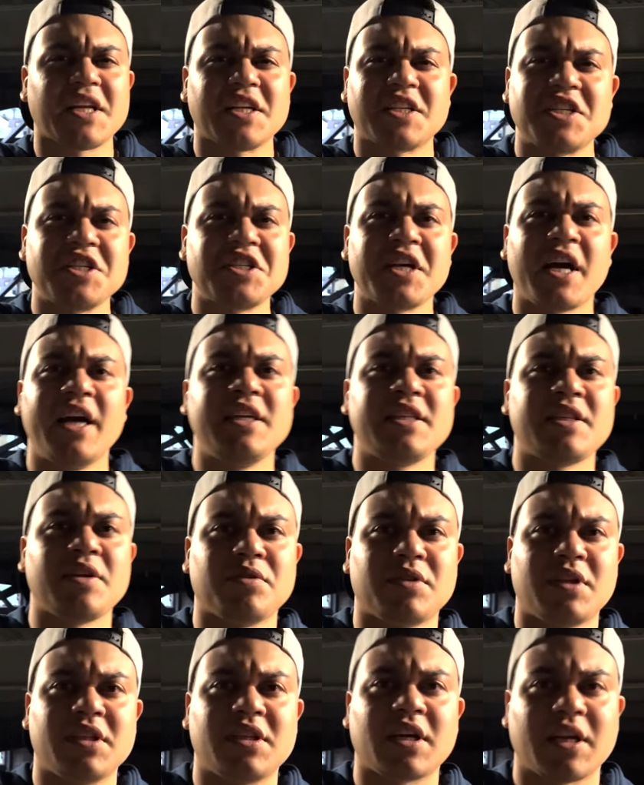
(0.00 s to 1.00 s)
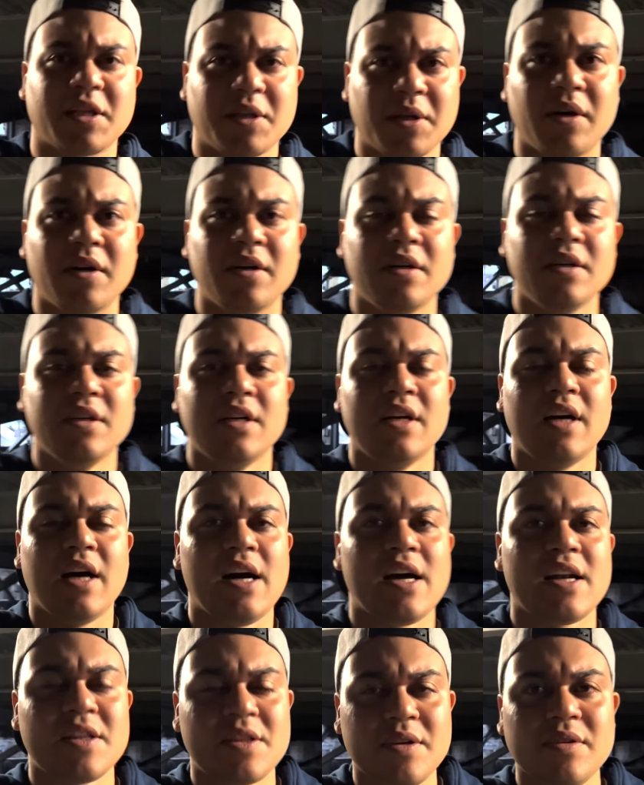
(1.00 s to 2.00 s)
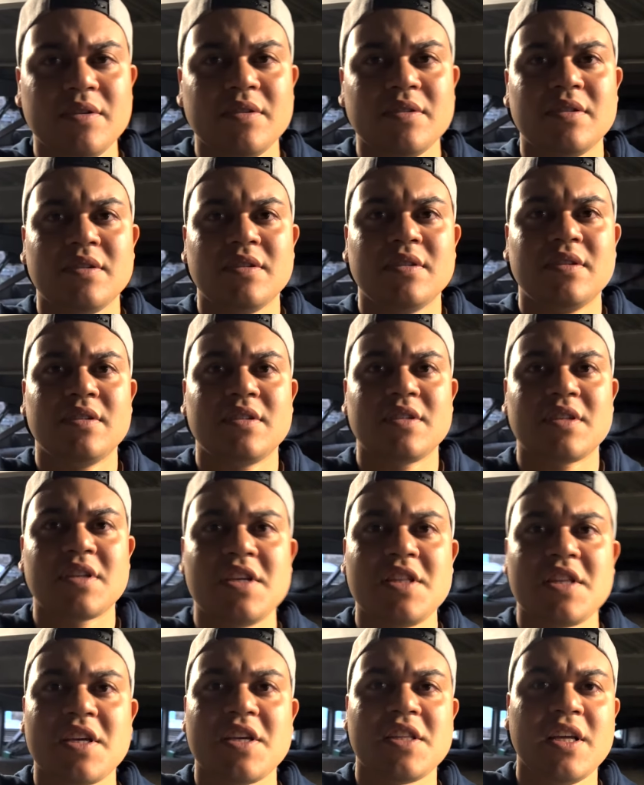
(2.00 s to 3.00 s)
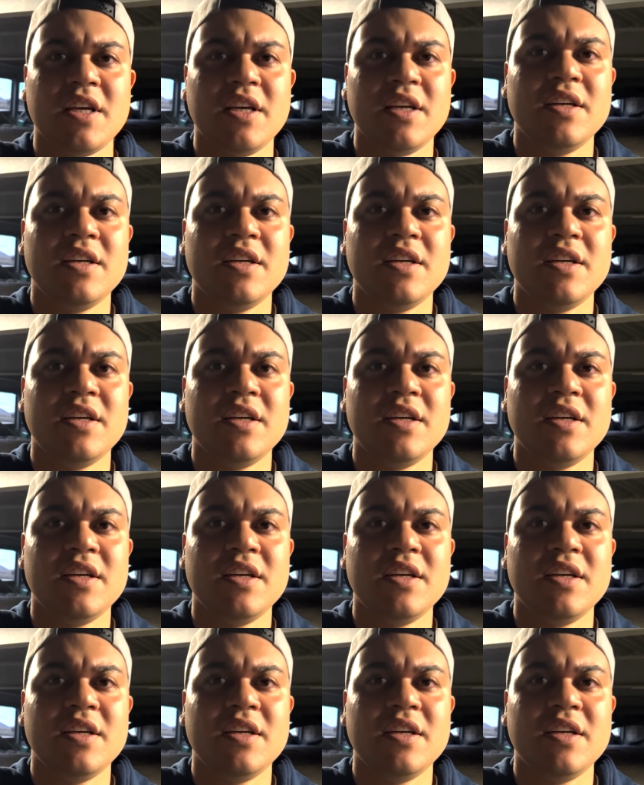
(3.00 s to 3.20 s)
7時空いてるって言ったけど予約してる予約してるあれだよ聞いて聞いて、